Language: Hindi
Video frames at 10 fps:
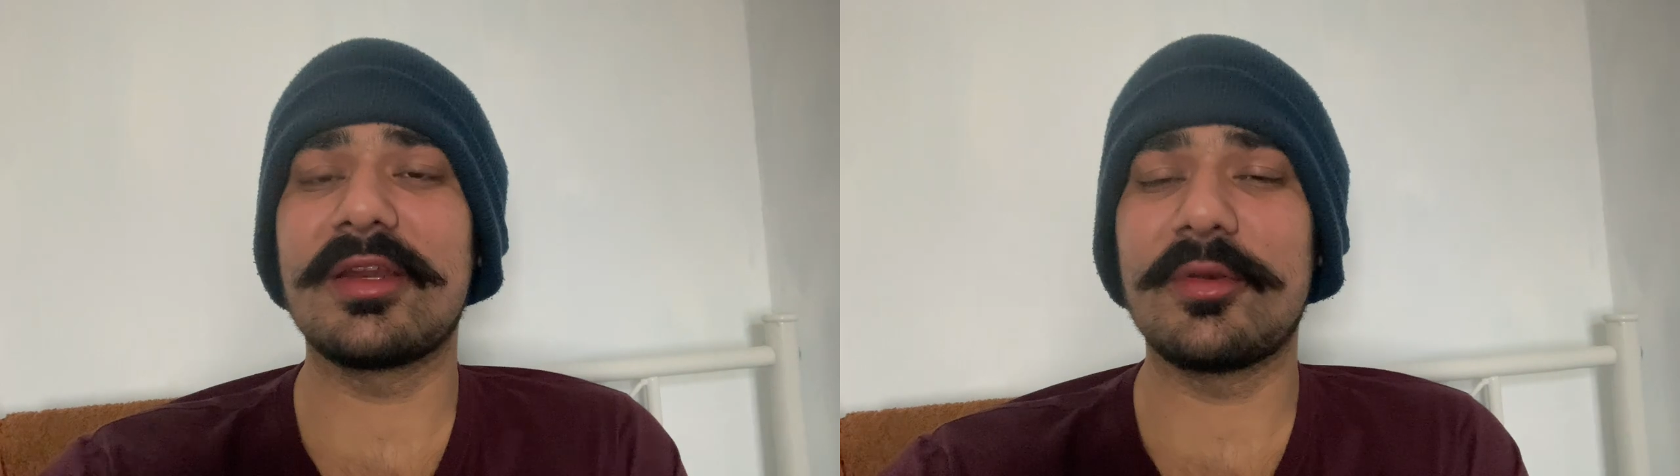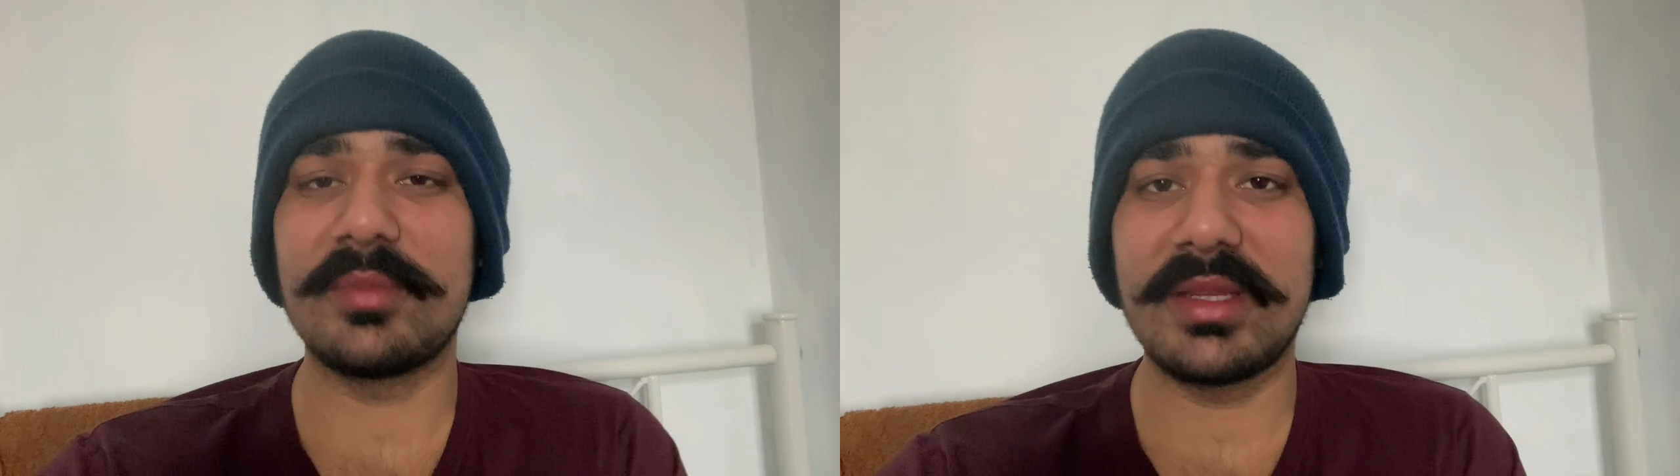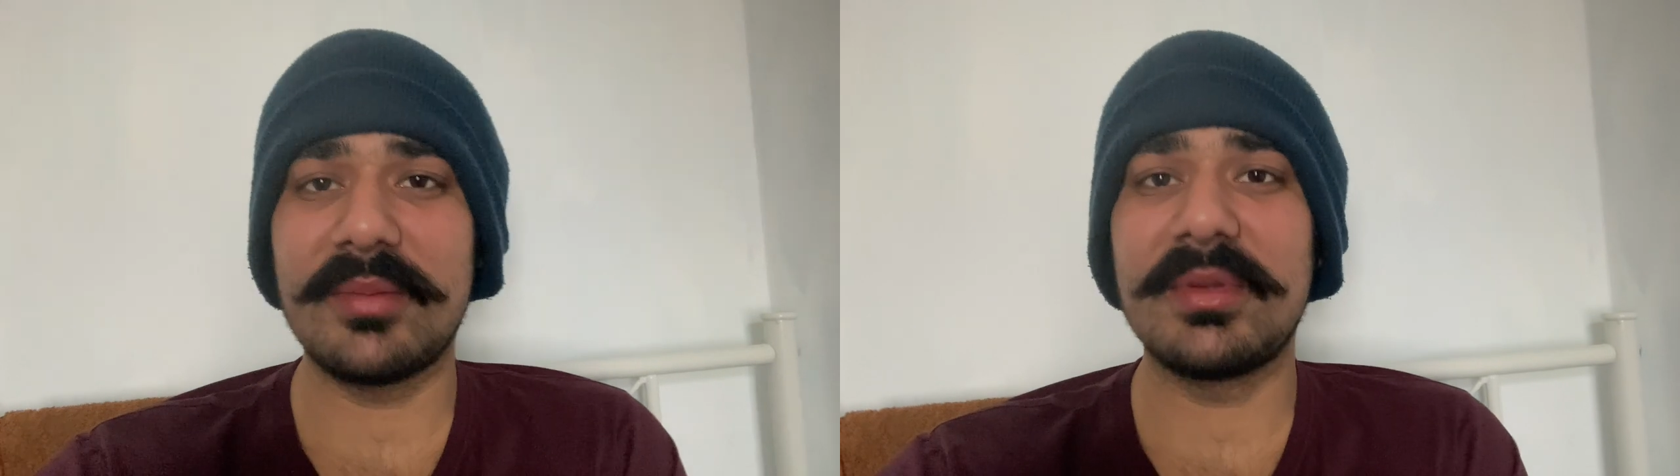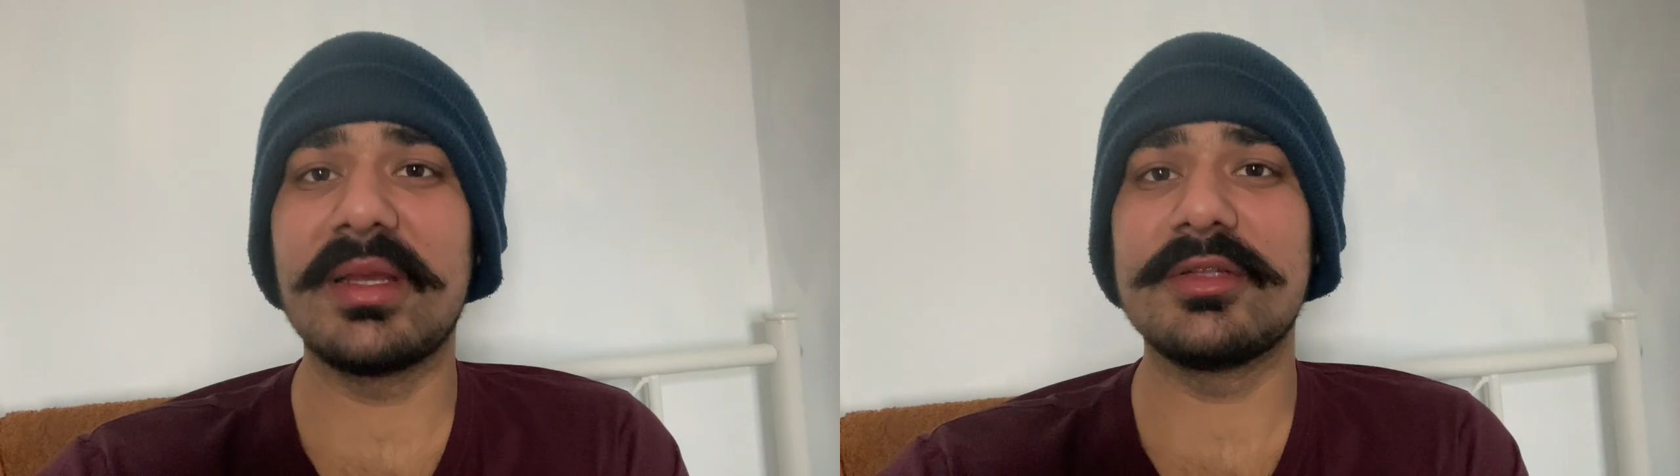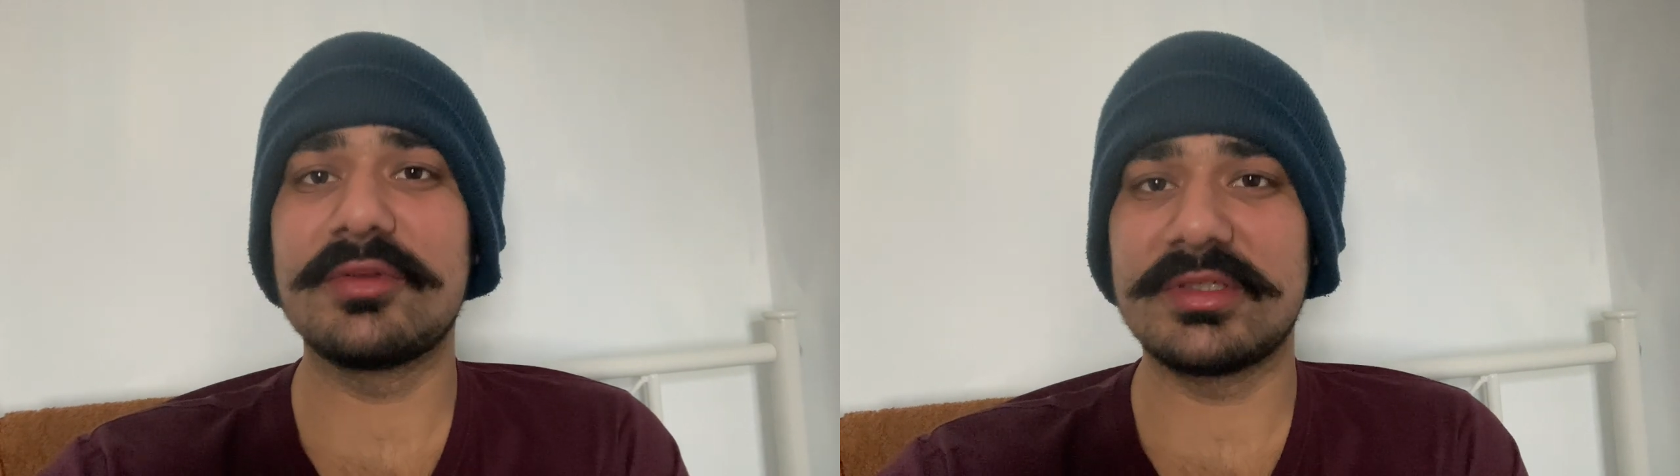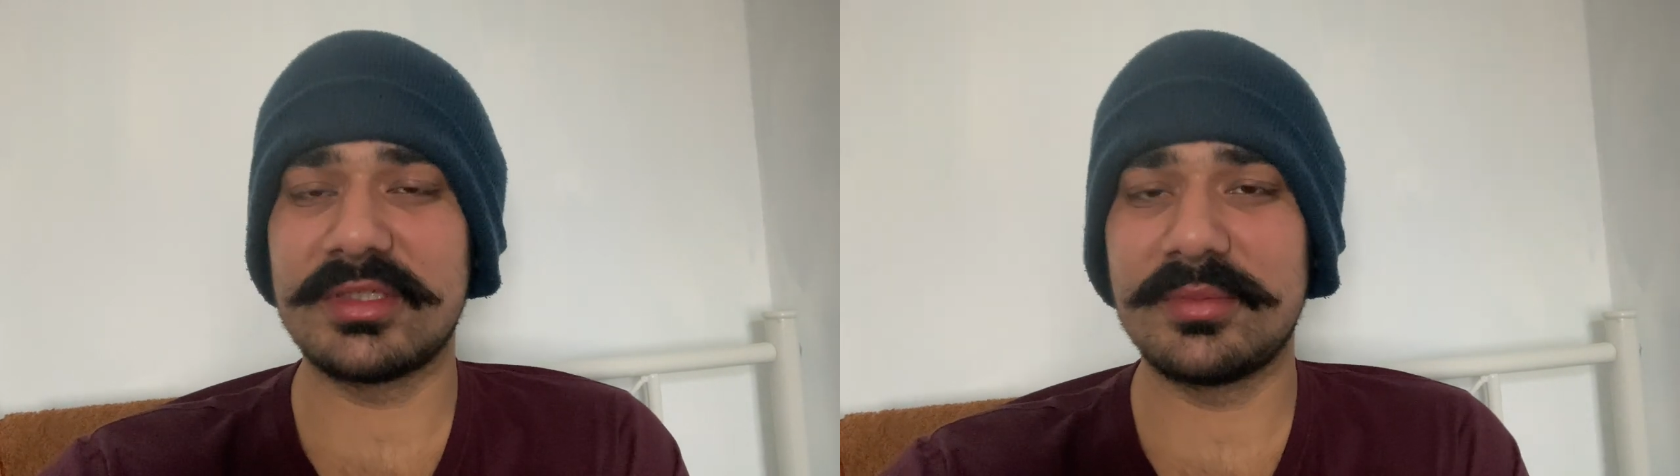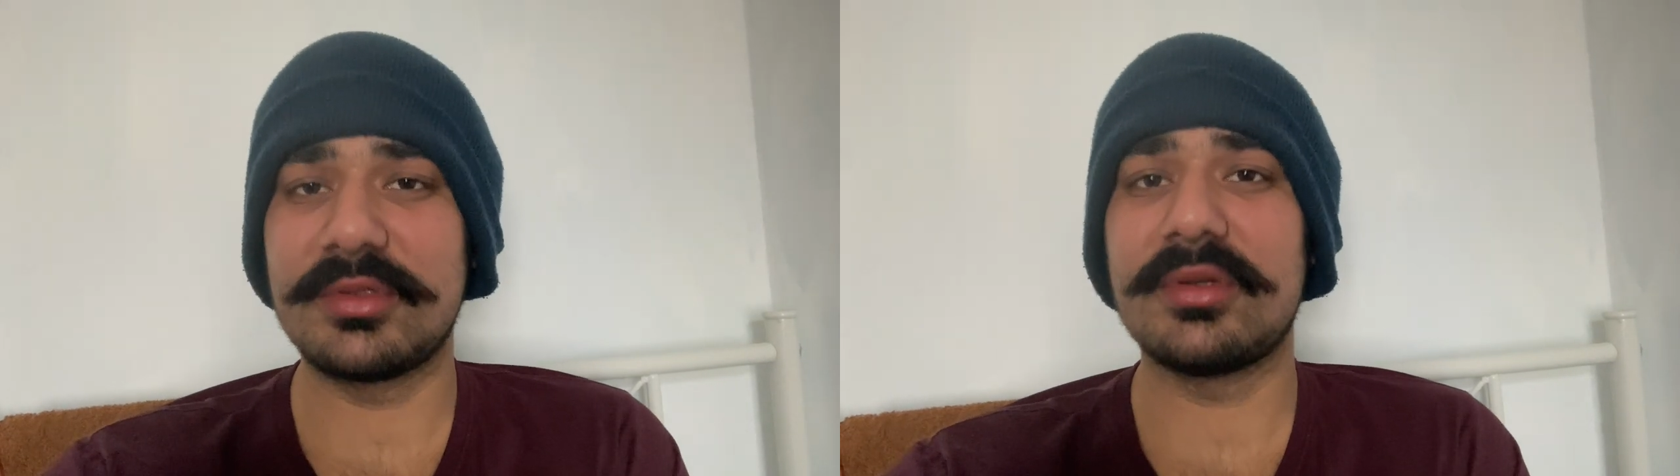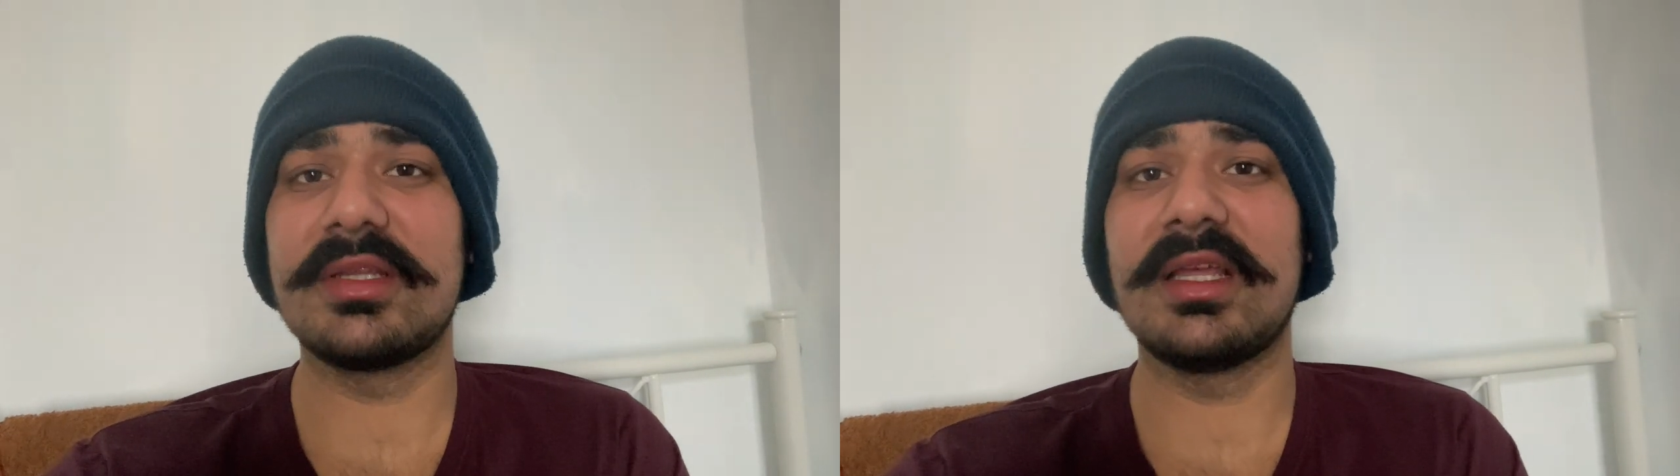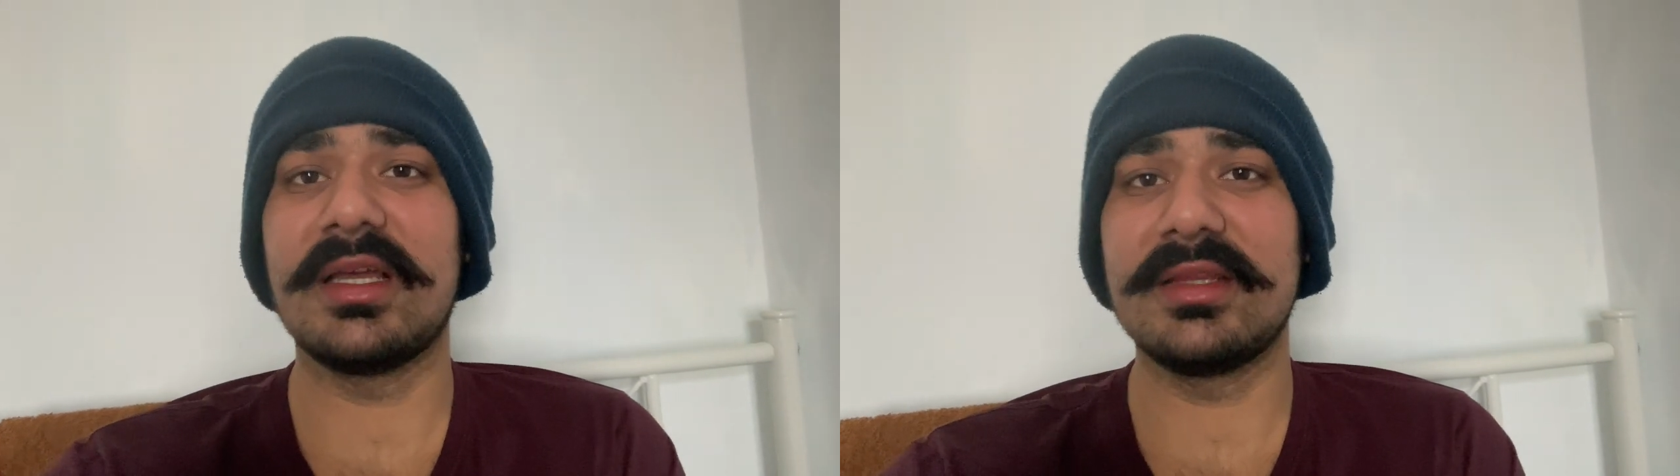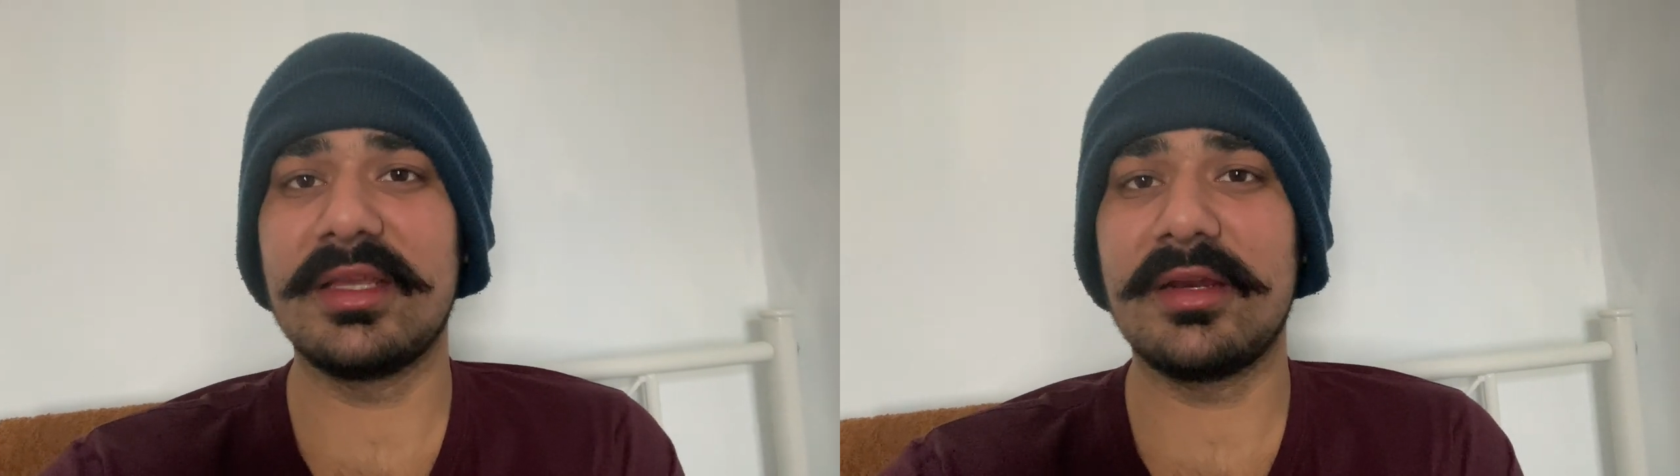रहा हूँ भाई अपनी एजुकेशन पे थोड़ा
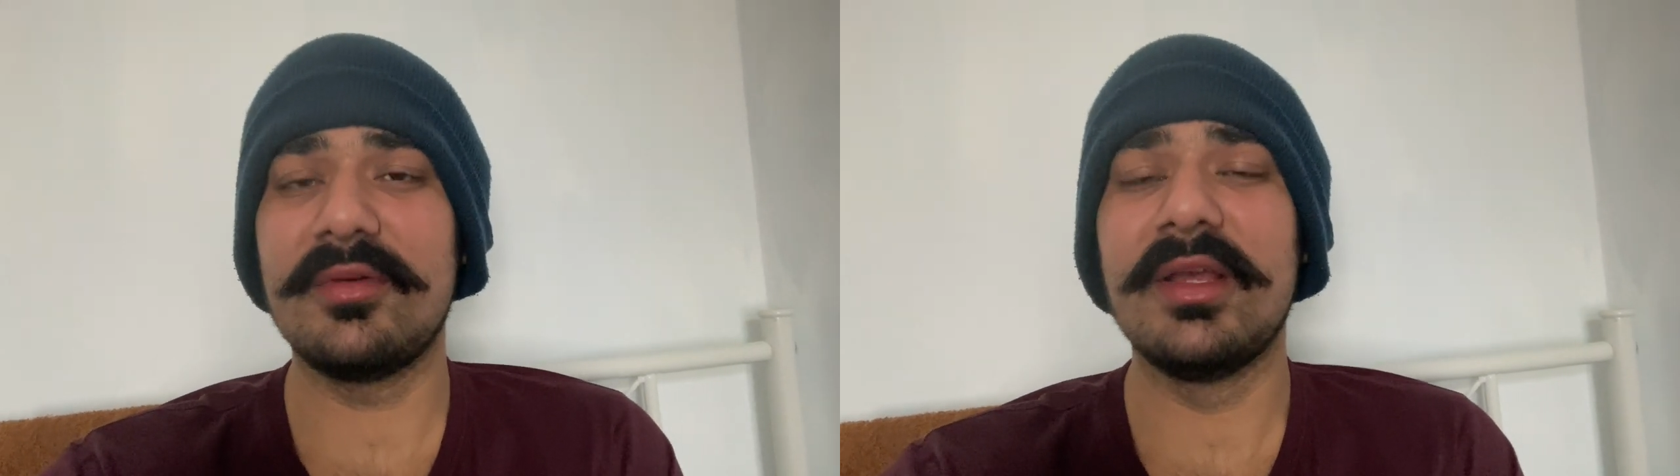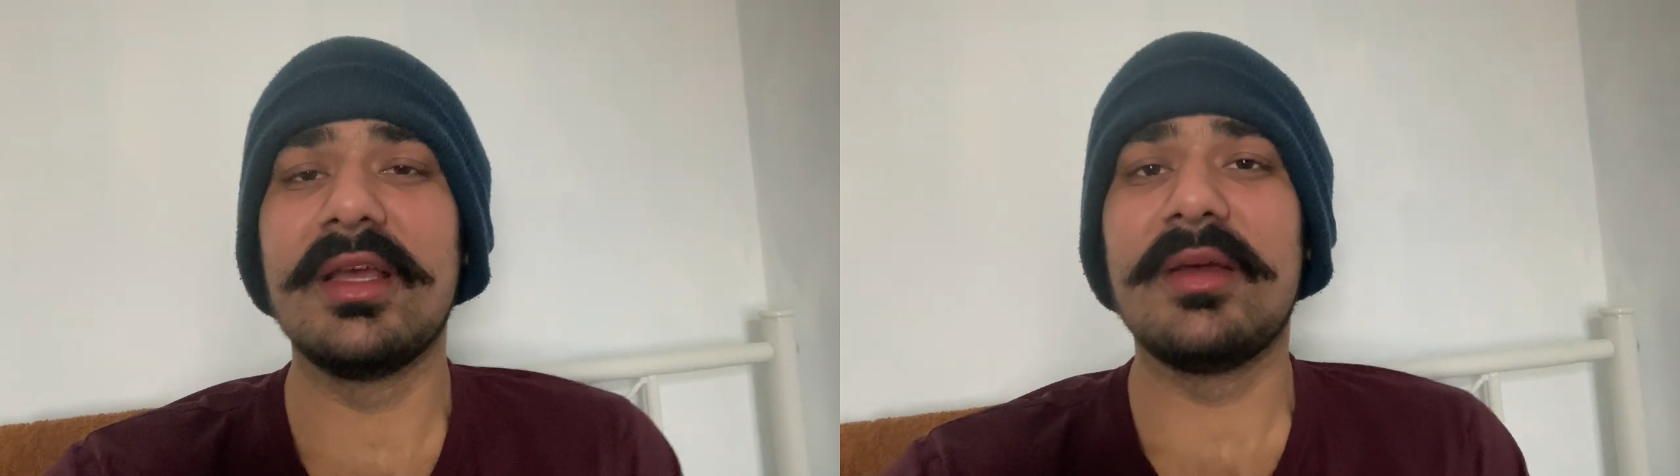ध्यान दे रहा हूँ